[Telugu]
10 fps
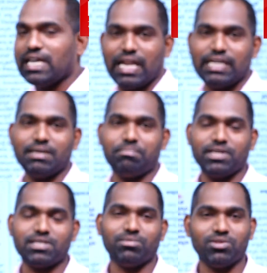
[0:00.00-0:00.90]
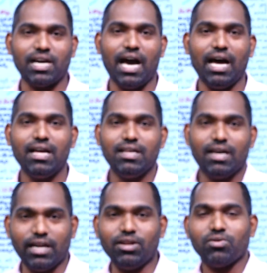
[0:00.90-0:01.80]
చేయాలని చెప్పేసి ముందుగా
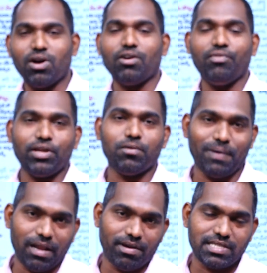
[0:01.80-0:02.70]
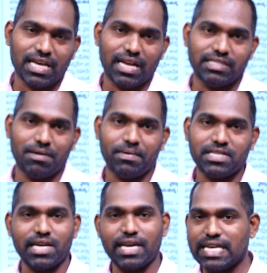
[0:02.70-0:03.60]
అంటే ఇంకొక వెయ్యి రూపాయలు పెంచాలని
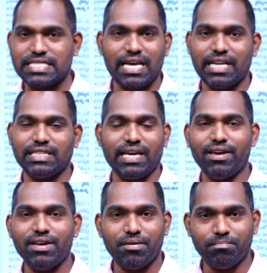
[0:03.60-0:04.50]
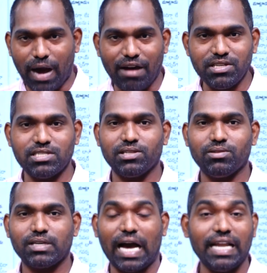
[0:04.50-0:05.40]
చెప్పేసి కేసీఆర్ అయితే
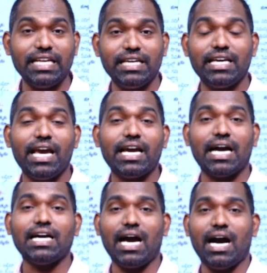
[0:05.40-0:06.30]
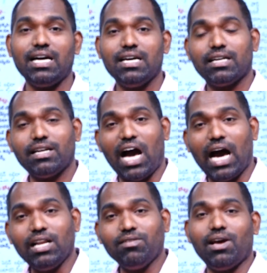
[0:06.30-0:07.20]
భావించిండు కానీ ఏకంగా
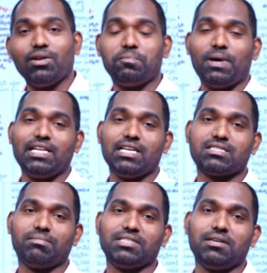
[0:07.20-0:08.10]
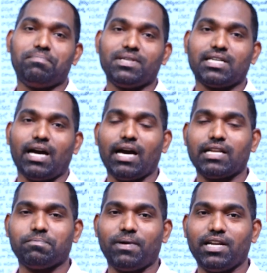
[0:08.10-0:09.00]
నాలుగు రూపాయలు చేస్తామని చెప్పేసి
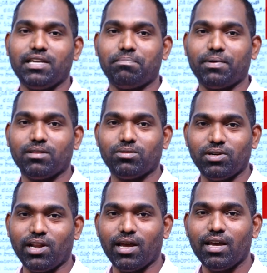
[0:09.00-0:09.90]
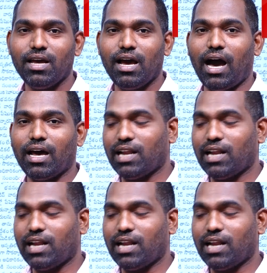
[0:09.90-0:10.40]
కాంగ్రెస్ పార్టీ చెప్పడంతో ఆ